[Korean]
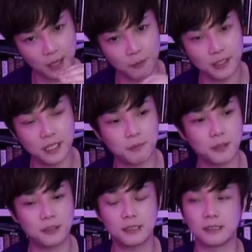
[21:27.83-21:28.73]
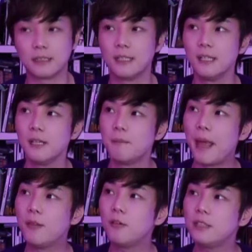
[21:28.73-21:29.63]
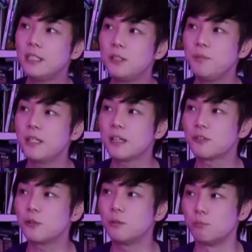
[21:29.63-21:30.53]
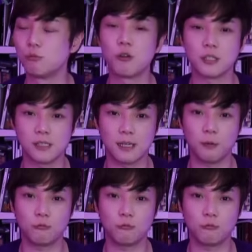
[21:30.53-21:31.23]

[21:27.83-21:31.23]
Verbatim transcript: 왜냐하면은 매너리즘이라는 건 무엇일까요?